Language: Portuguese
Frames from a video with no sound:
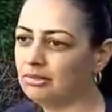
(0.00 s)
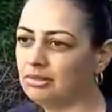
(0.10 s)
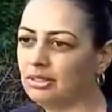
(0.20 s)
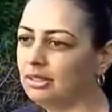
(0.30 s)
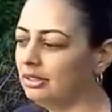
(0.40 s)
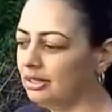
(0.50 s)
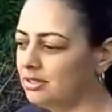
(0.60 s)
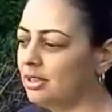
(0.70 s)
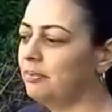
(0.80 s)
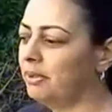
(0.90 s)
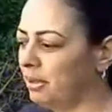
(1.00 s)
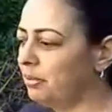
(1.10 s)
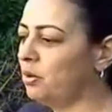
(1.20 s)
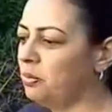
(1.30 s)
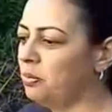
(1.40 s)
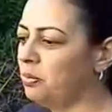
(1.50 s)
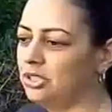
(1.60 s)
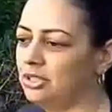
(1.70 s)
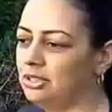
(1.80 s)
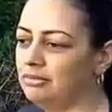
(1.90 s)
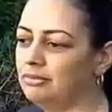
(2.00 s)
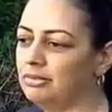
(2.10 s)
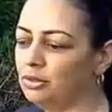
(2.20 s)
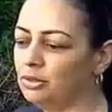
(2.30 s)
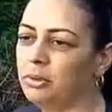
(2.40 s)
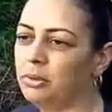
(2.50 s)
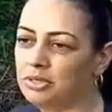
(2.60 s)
E isso é bem preocupante atualmente